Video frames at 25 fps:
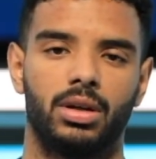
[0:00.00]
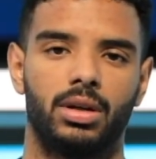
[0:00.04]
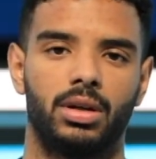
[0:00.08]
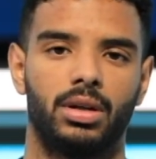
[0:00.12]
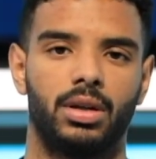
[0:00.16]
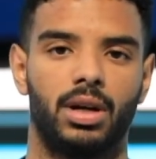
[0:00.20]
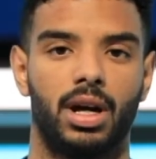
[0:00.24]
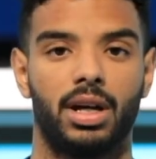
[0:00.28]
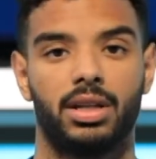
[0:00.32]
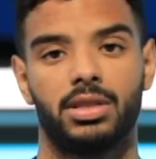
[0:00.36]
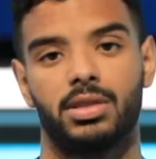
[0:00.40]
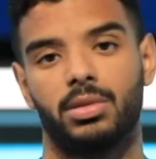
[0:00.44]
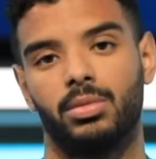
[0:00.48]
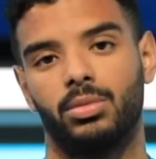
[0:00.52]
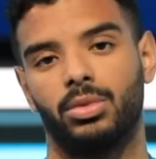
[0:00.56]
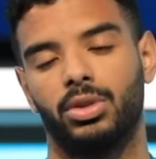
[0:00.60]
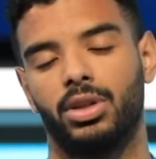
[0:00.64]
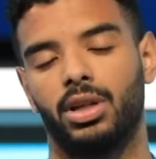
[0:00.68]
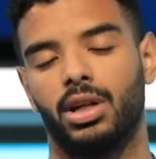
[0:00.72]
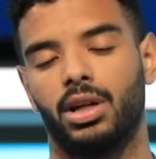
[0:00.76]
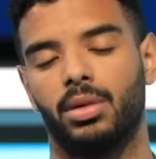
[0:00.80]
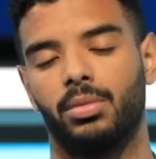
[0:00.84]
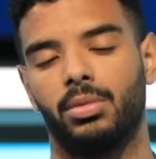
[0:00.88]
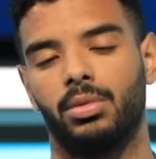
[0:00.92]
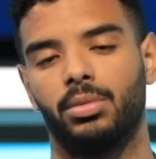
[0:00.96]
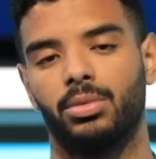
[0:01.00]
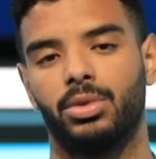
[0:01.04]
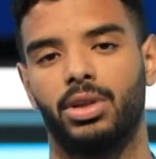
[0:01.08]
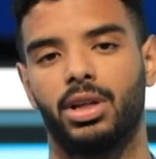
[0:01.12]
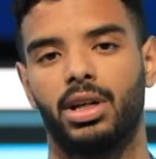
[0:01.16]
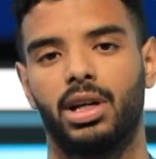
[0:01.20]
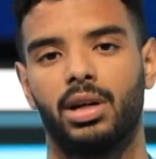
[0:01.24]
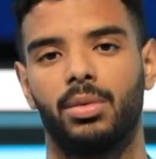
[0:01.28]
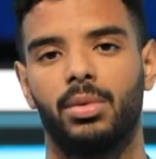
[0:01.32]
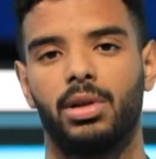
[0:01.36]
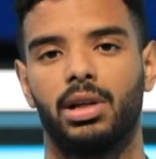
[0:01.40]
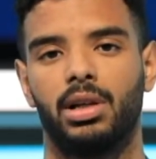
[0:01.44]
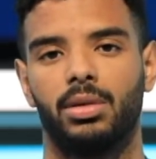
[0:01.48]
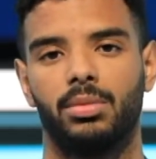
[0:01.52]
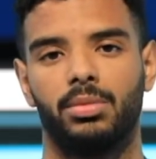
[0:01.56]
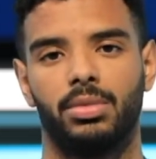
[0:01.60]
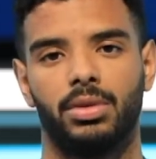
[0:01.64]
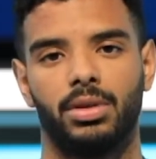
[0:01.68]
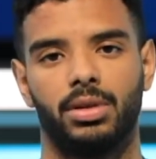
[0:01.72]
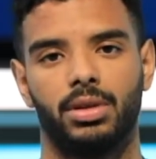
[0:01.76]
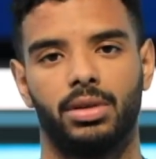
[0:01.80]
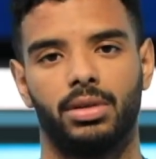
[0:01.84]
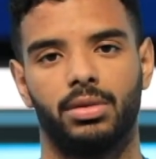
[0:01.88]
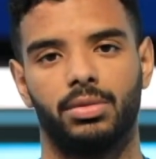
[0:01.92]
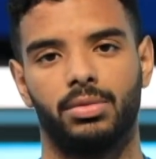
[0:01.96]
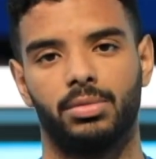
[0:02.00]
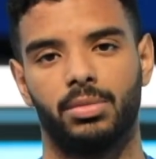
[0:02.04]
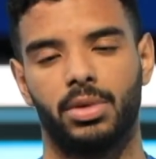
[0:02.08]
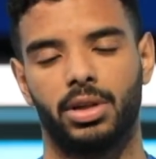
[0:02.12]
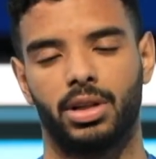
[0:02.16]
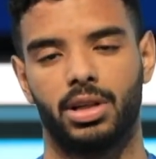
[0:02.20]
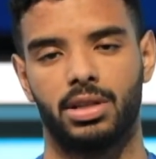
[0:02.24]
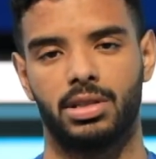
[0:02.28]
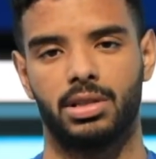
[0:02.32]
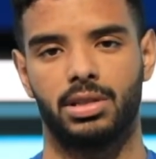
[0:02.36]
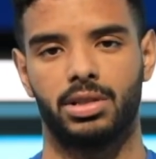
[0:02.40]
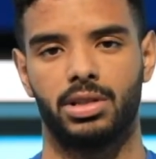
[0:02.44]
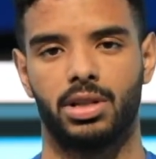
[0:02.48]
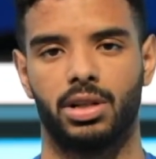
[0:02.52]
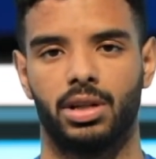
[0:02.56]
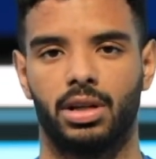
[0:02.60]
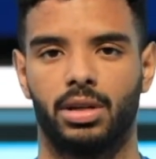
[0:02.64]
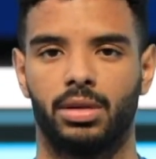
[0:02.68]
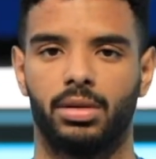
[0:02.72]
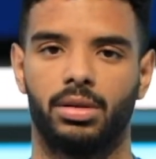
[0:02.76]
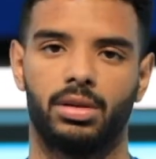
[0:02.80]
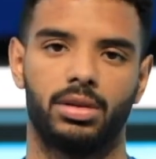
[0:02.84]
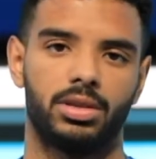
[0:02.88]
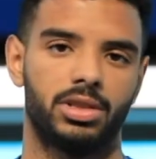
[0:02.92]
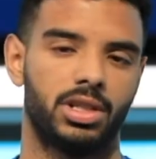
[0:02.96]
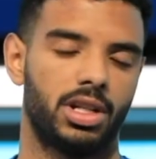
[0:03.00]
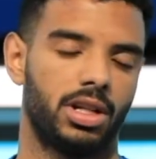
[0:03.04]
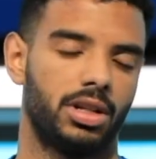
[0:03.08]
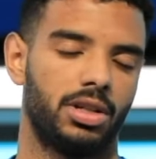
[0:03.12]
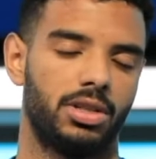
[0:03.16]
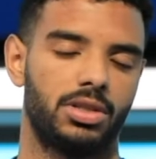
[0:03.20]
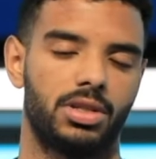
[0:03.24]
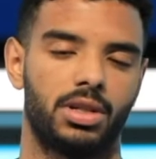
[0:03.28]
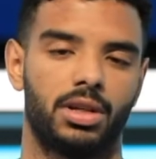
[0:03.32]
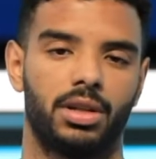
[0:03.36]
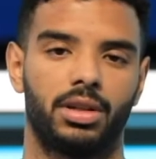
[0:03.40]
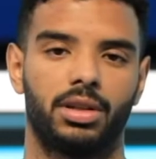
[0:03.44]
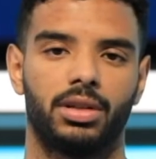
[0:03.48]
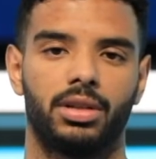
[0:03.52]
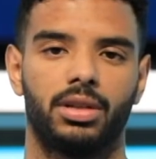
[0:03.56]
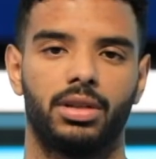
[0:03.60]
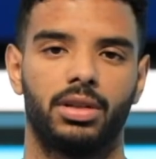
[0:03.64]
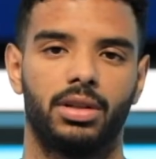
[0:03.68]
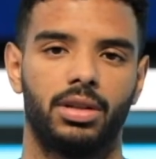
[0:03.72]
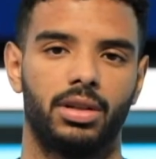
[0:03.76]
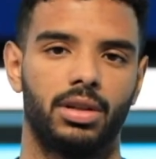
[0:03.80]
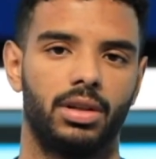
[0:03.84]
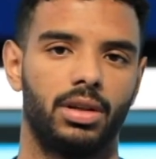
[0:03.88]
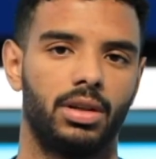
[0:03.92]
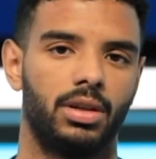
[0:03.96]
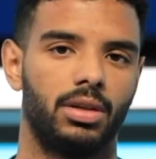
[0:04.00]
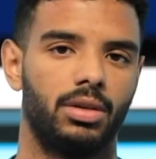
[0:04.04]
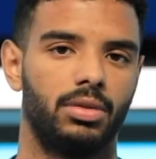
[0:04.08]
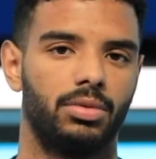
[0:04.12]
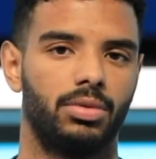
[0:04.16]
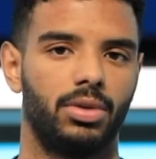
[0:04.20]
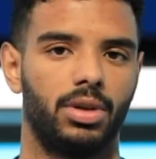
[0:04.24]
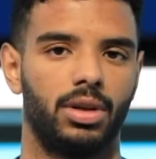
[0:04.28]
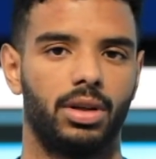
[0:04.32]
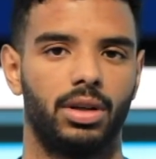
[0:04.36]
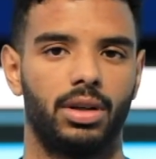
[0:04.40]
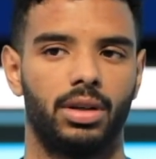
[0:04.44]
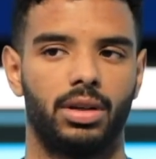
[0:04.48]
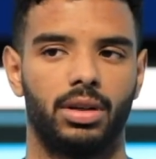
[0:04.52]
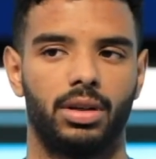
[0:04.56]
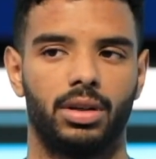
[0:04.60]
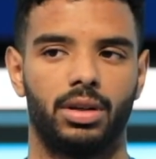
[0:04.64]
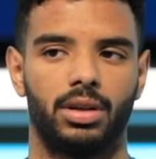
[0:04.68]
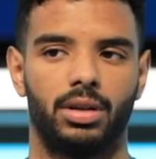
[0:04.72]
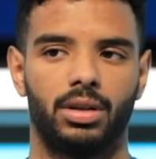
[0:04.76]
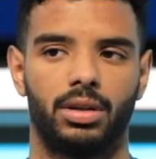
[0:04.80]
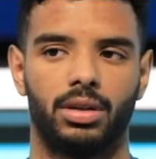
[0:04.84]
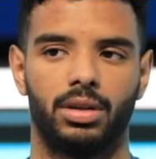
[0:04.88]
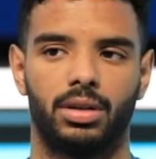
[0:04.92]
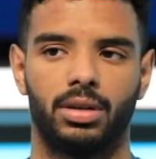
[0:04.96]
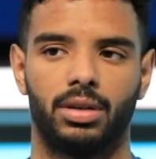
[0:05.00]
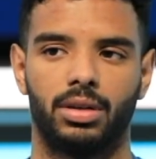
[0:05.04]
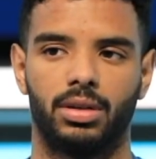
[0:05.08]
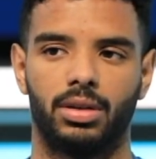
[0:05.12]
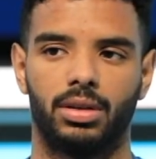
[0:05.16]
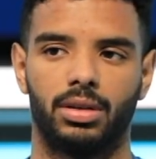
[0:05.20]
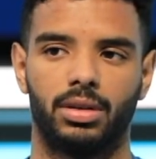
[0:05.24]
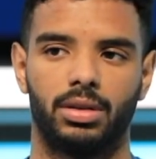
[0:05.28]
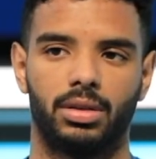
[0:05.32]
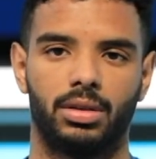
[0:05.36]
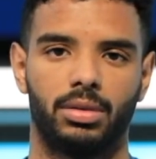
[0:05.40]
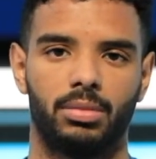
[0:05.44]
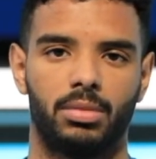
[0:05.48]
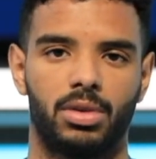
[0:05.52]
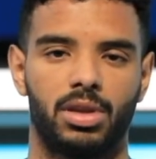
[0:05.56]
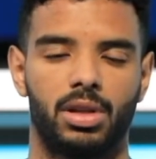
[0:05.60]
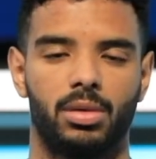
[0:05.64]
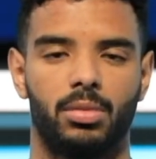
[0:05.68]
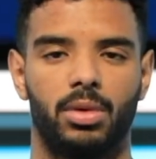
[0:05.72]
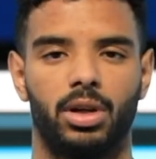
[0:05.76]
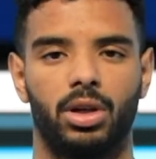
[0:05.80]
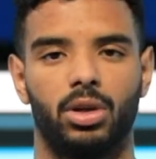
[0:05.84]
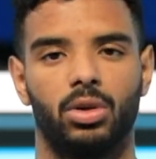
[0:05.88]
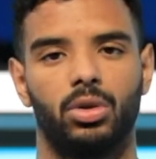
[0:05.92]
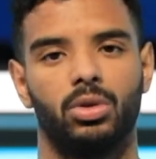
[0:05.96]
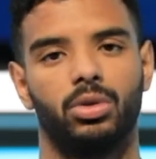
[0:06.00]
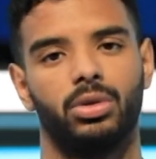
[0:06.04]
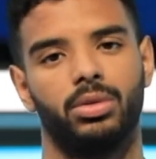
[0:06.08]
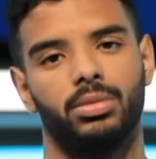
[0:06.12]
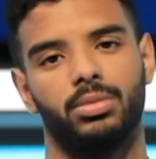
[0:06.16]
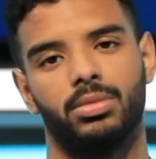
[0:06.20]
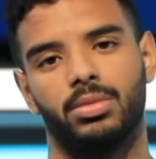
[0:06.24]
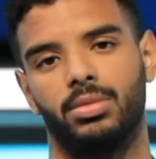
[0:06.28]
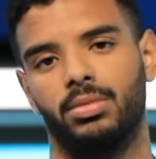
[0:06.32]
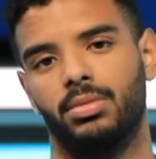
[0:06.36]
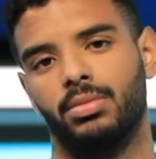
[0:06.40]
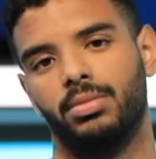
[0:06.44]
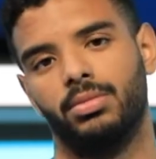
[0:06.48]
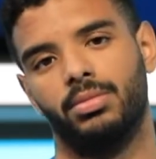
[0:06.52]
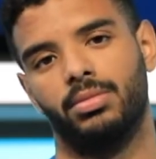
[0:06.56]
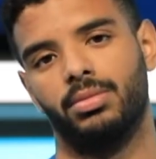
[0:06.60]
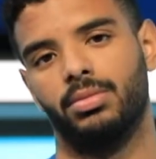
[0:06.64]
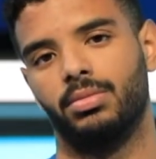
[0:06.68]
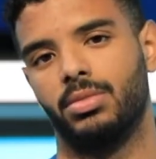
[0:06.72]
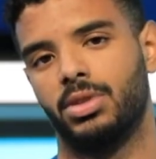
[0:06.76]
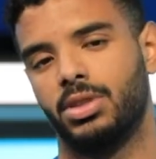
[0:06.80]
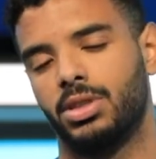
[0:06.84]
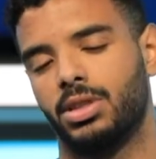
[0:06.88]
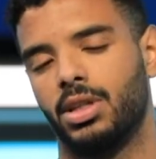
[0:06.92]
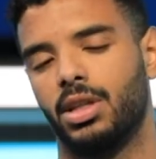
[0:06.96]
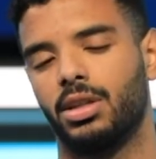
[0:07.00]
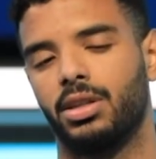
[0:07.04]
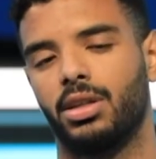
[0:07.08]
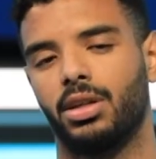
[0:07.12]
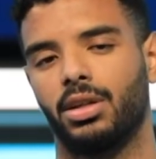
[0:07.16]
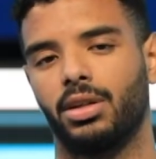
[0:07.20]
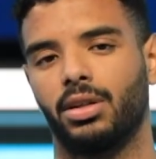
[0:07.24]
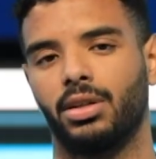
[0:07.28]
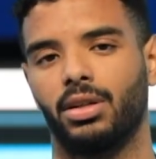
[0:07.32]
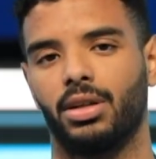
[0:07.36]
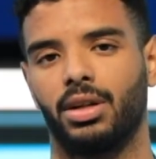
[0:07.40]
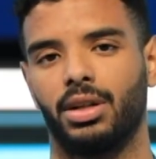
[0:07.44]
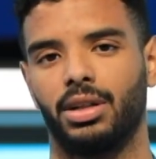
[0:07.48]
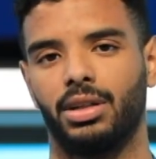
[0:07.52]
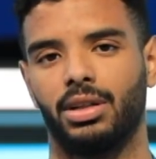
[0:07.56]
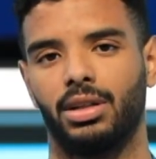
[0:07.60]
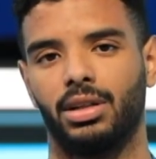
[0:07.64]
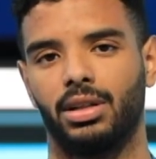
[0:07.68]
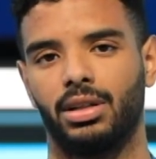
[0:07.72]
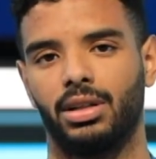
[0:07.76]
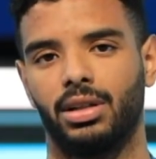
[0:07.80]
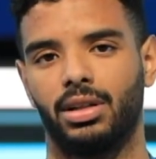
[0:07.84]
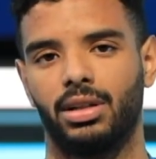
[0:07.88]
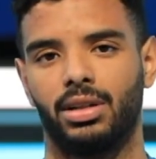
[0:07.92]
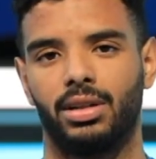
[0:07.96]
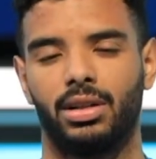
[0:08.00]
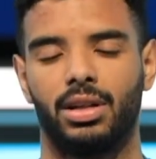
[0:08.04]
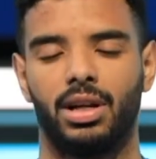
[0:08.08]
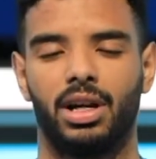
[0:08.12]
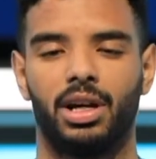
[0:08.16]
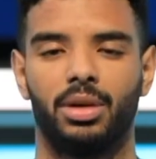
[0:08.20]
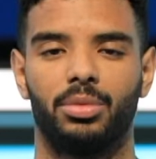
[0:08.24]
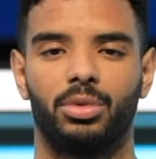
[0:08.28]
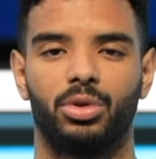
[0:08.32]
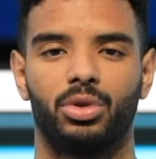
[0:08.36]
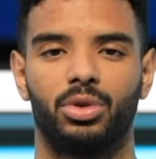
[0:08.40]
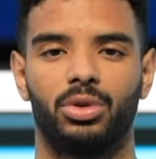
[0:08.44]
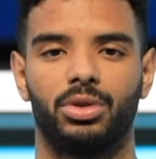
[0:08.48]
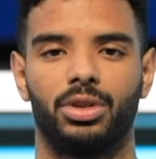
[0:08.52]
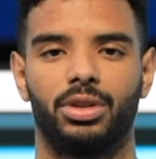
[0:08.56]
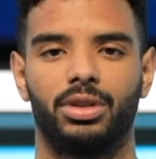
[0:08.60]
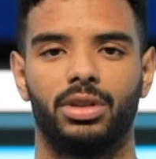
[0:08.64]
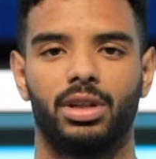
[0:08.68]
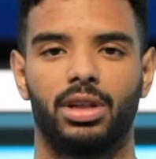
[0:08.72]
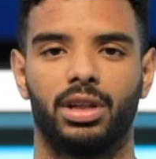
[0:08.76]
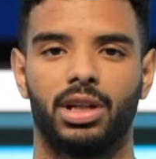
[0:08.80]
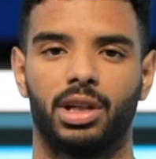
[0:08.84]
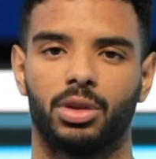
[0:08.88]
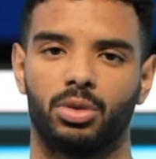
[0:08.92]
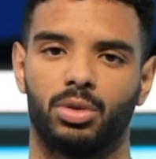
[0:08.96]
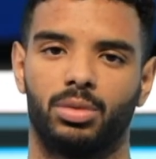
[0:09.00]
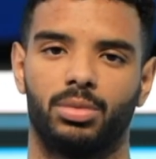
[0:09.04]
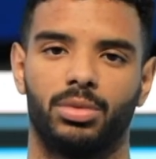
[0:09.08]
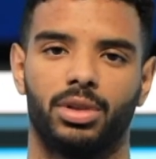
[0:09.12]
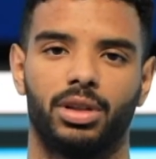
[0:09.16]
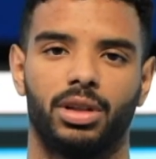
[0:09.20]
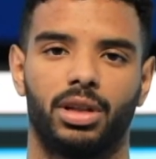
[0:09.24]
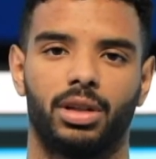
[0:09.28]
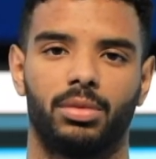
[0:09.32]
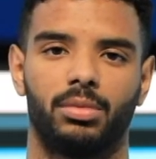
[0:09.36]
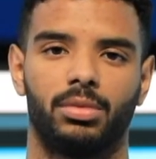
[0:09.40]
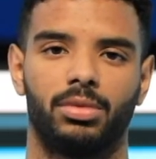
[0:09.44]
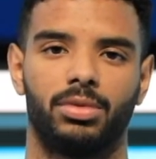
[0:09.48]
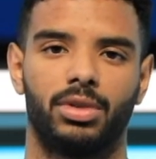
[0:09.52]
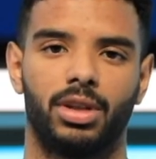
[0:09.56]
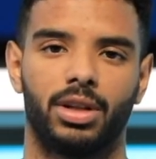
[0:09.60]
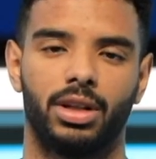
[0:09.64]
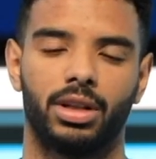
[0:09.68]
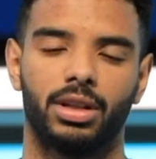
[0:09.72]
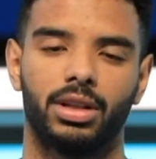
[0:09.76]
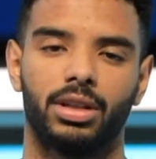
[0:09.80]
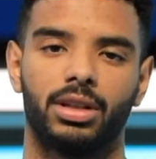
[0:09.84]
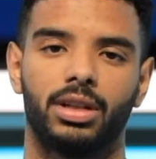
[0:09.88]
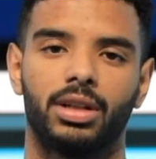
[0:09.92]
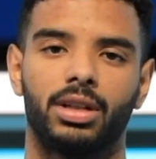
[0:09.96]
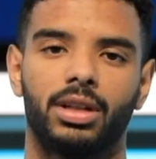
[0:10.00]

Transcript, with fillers: عكس المنتخب المنتخب العب في مركز الجناح جناح يسار فمثل ما يقولون السنتر يعني اللاعب يكون عنده الخيط والمخيط بالفريق